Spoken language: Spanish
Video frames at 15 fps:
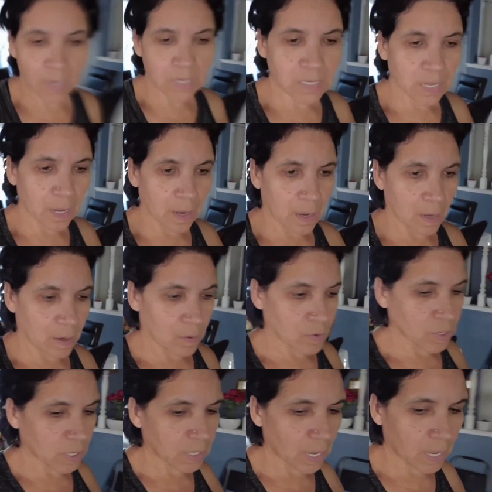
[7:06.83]
con esta
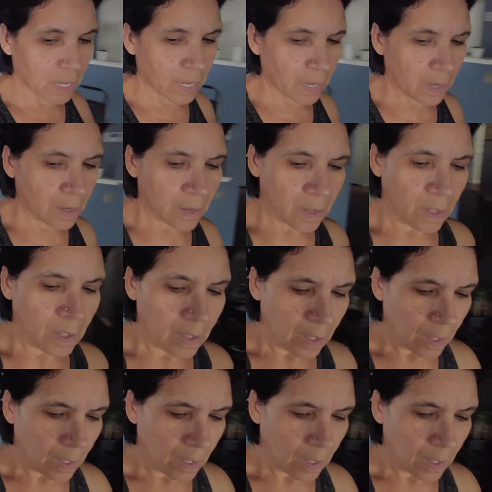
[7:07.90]
rosita aquí,